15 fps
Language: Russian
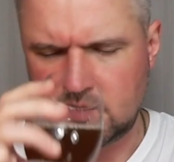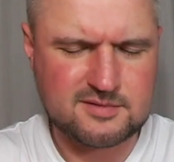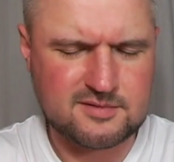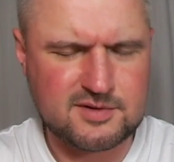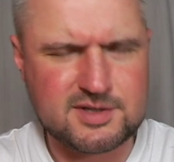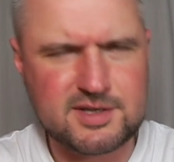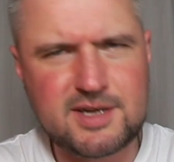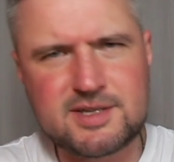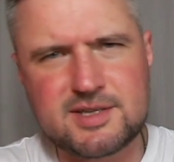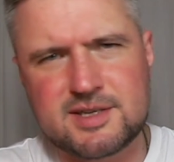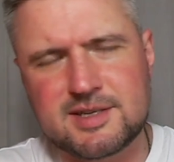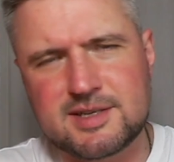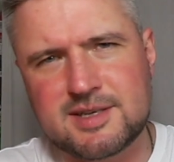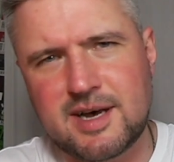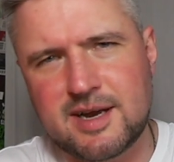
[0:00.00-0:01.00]
Вы
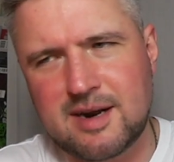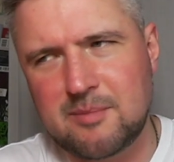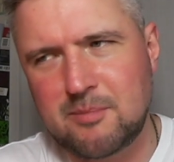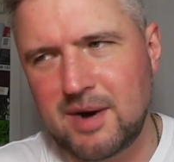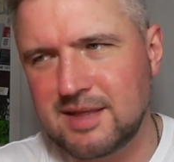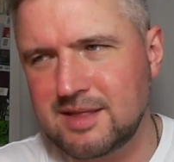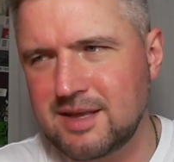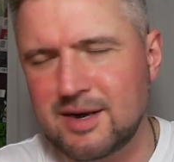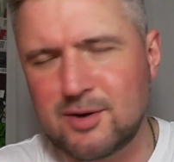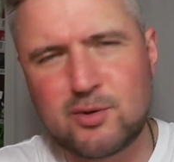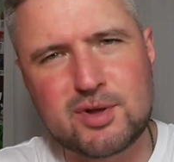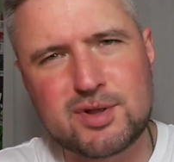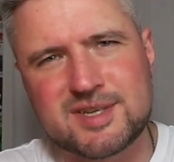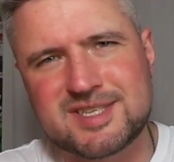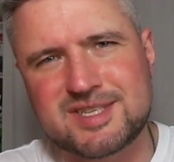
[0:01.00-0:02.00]
знаете, аромат
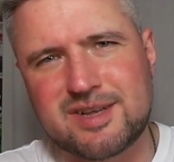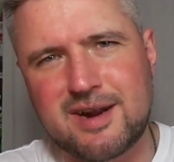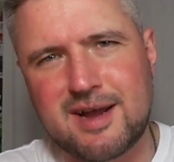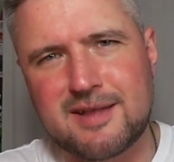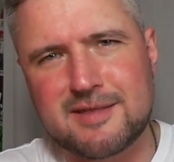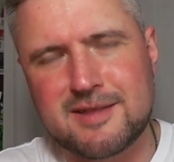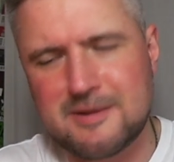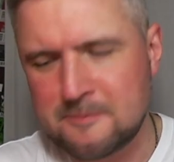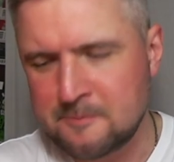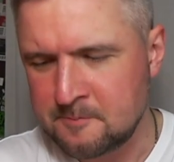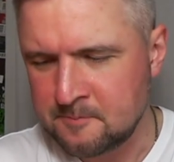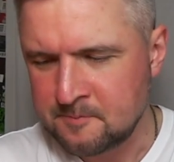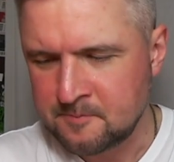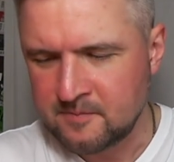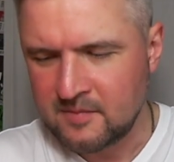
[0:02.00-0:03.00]
какой-то странный.
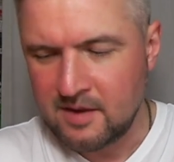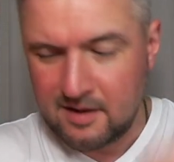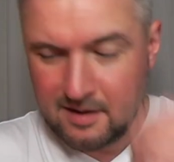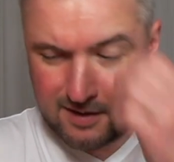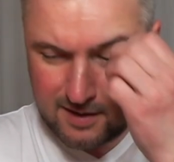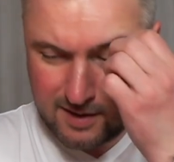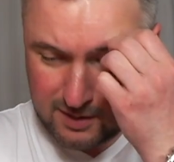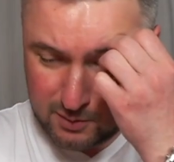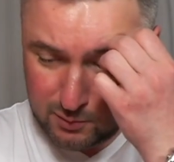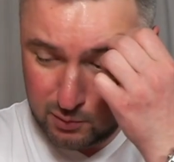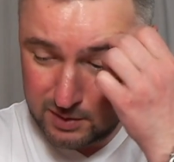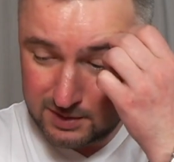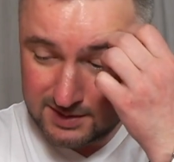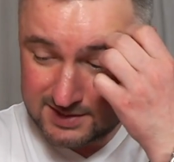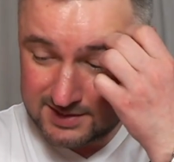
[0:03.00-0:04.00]

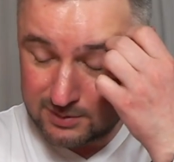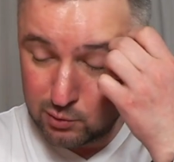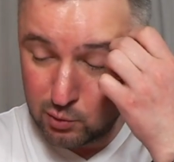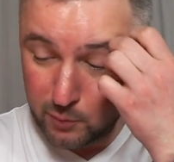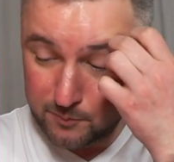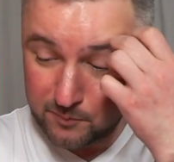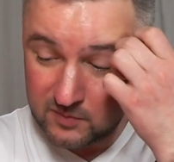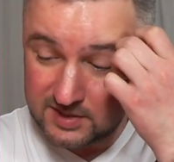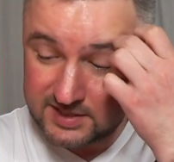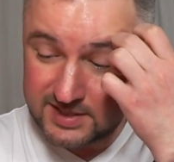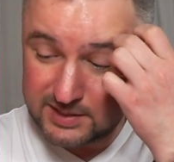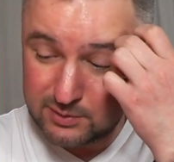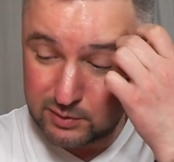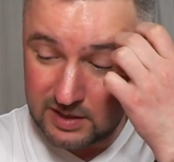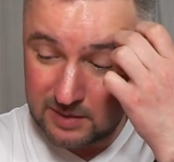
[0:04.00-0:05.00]
Какой-то... Ну, здесь вот